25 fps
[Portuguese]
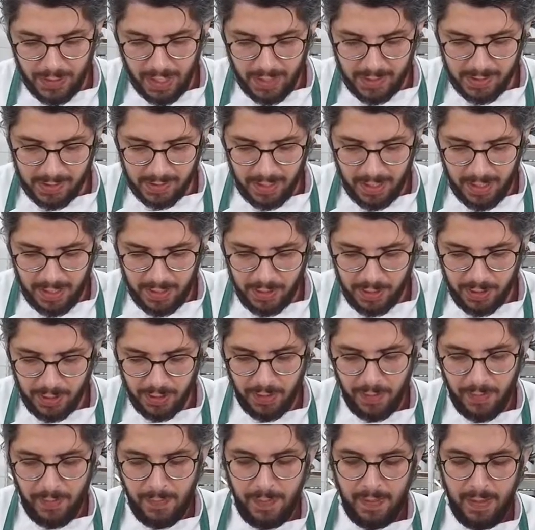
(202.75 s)
de azeite,
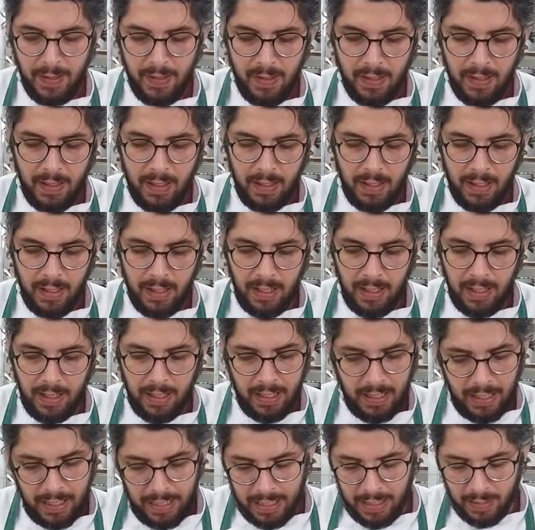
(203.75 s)
é,
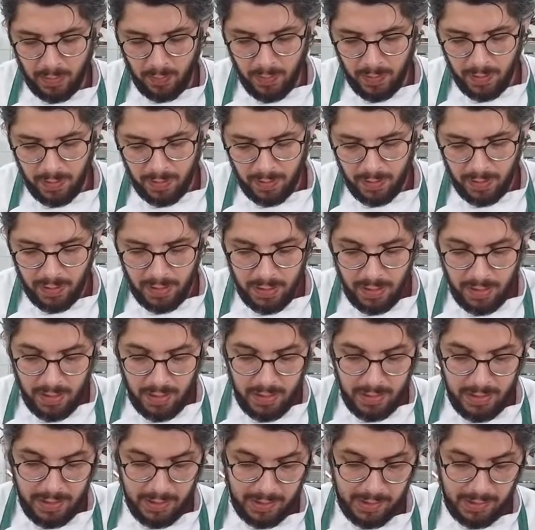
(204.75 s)
água
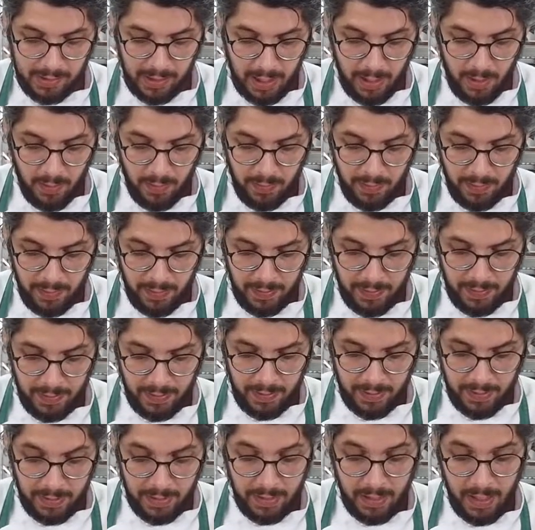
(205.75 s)
e sal
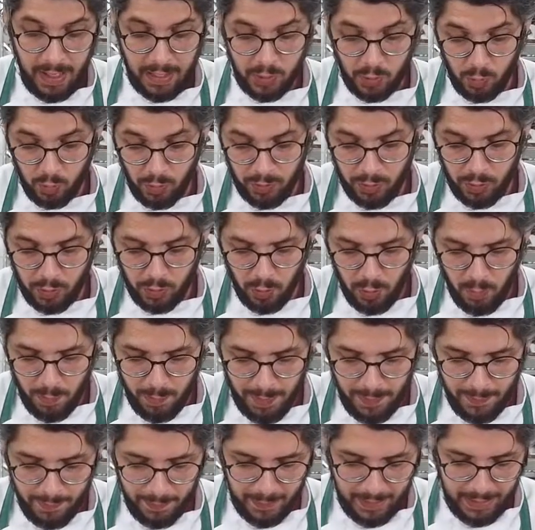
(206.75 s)
e açúcar,
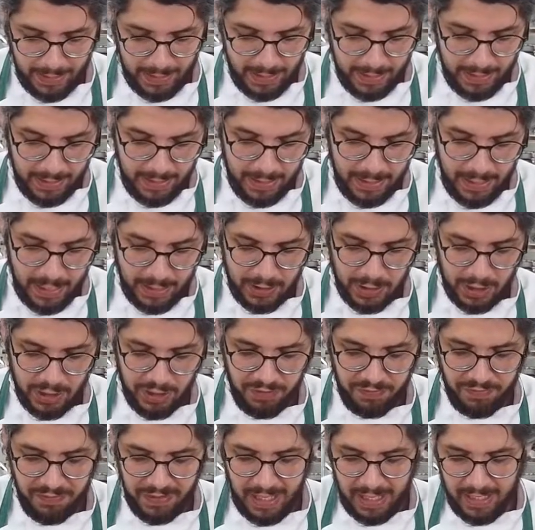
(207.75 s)
desculpa, e a
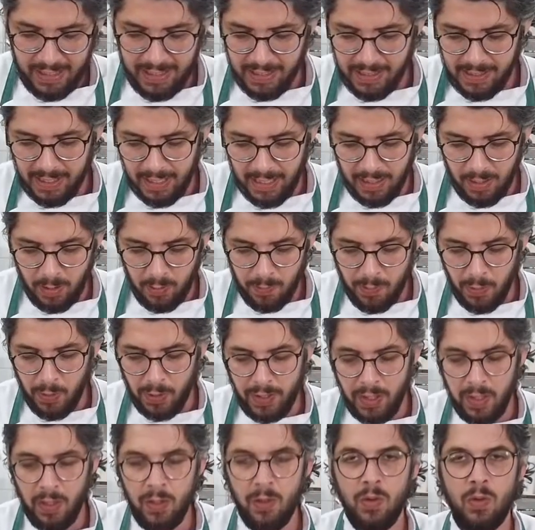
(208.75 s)
gente finaliza ela um
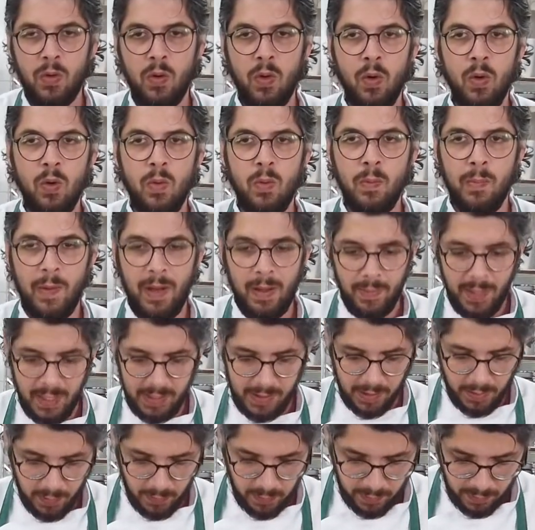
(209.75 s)
pouquinho com
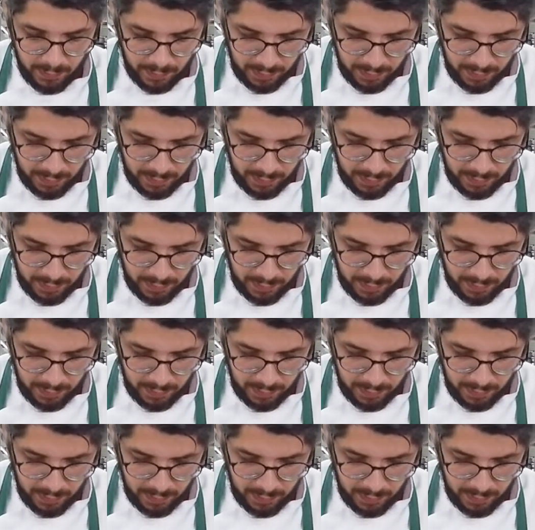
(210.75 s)
parmesão,